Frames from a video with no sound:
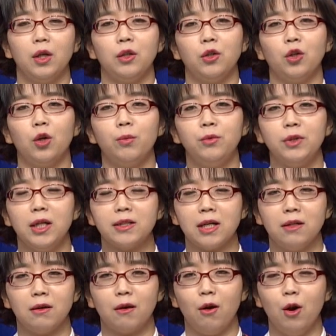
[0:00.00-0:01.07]
여러분들의
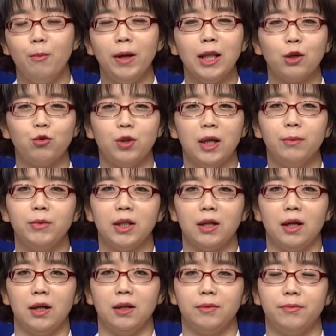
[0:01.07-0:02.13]
자녀가 얼마나
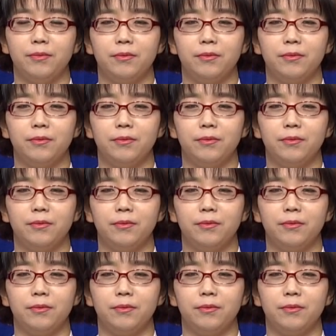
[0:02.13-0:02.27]
귀합니까?